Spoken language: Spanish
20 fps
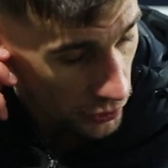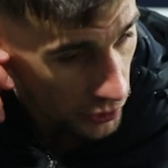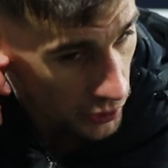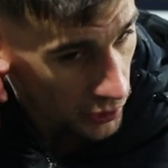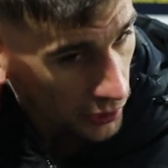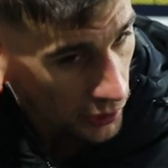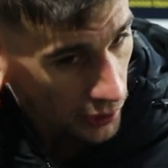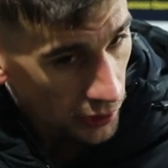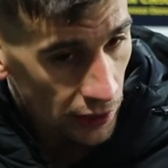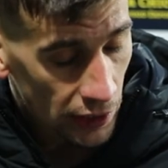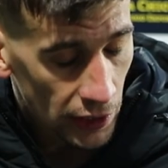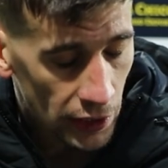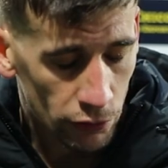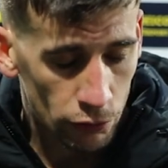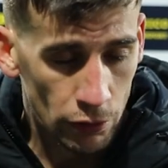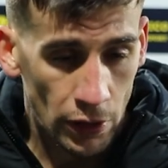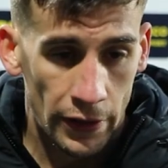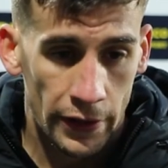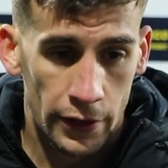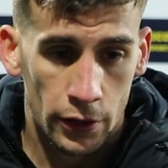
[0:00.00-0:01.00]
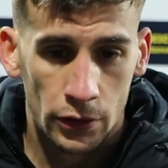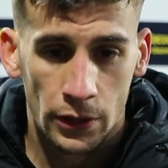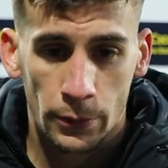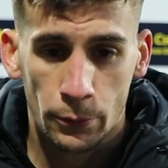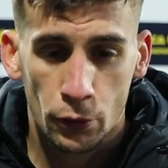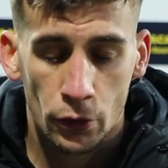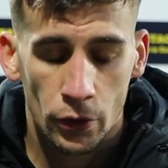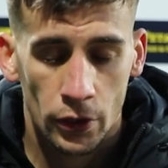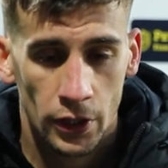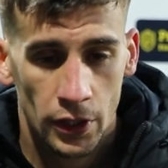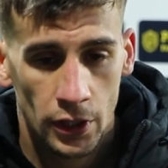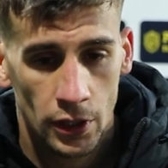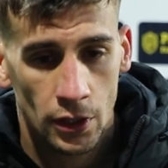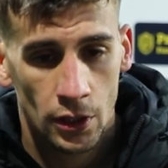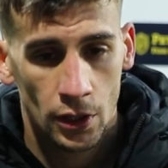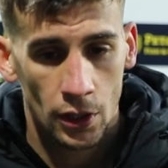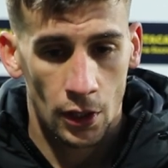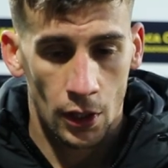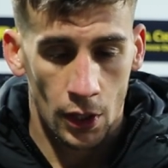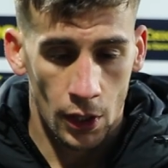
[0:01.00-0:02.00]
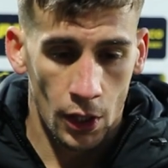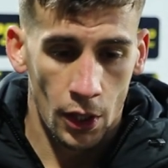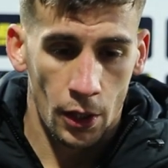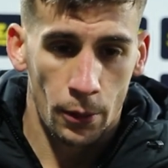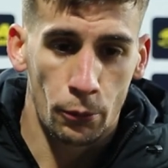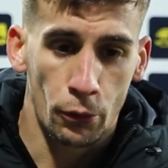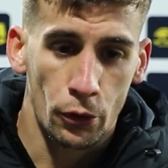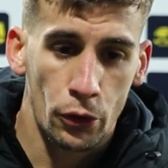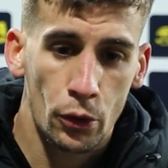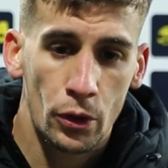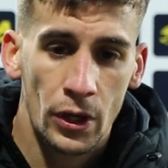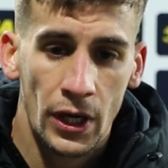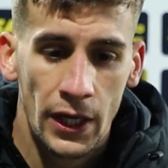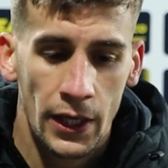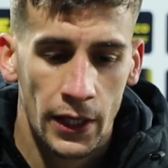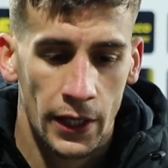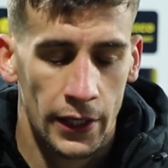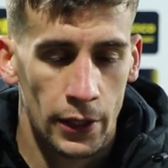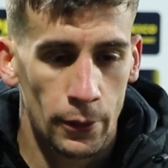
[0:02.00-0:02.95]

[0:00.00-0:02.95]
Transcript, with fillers: Sí, eh, es una derrota muy, muy dura.